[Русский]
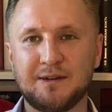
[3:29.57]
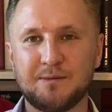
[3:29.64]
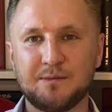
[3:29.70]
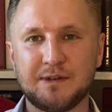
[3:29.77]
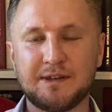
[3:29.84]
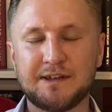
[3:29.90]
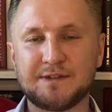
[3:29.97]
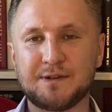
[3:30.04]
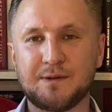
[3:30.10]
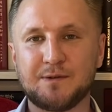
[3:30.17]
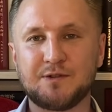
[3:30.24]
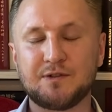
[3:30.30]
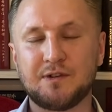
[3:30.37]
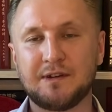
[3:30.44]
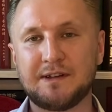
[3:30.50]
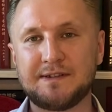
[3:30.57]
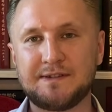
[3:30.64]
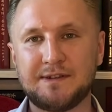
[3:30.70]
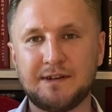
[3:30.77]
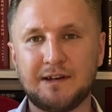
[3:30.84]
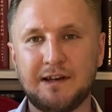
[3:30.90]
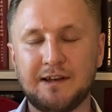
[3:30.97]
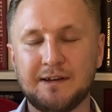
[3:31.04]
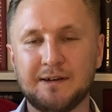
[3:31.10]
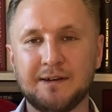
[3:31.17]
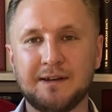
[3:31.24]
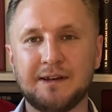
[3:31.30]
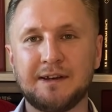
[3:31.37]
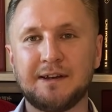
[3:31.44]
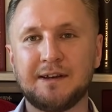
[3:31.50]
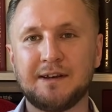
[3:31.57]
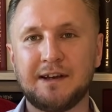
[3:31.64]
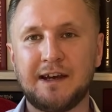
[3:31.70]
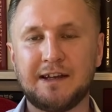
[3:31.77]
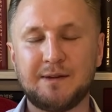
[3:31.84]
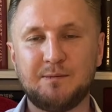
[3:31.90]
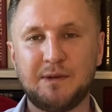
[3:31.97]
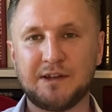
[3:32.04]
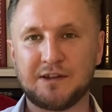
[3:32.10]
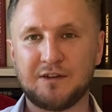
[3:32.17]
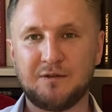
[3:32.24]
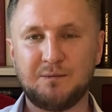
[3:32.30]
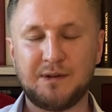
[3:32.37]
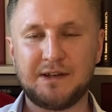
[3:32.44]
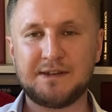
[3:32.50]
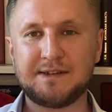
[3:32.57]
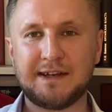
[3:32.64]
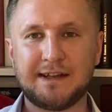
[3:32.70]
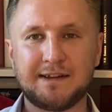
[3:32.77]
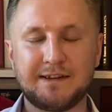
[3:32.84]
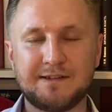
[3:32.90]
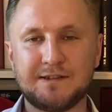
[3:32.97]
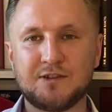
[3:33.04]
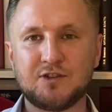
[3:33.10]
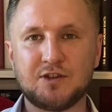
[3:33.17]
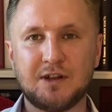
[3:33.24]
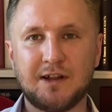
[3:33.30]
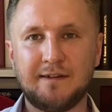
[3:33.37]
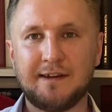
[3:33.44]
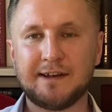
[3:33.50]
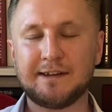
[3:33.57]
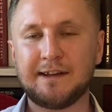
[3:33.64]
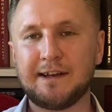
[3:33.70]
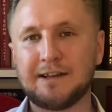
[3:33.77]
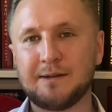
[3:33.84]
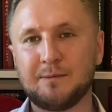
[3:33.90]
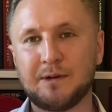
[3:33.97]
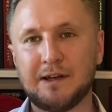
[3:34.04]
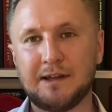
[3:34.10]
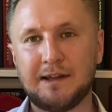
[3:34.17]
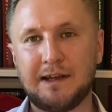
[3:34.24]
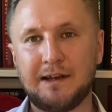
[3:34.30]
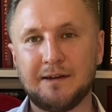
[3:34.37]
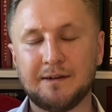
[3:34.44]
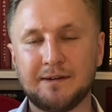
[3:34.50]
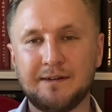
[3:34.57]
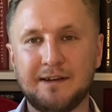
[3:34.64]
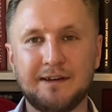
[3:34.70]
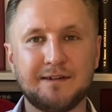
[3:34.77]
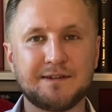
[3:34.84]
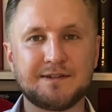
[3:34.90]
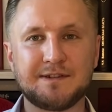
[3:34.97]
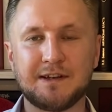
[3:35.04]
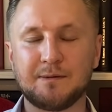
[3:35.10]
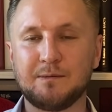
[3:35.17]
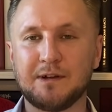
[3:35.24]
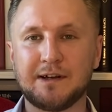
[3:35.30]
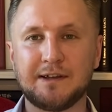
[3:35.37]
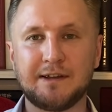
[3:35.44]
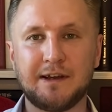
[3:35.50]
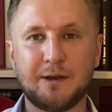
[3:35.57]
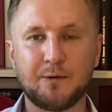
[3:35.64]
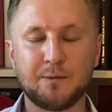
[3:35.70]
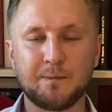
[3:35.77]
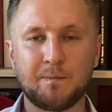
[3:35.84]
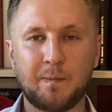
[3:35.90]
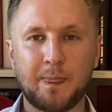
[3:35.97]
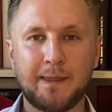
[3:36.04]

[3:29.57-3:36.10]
Мы досрочно достигли отметки в 50 тысяч человек на этом канале. Я вас всех благодарю.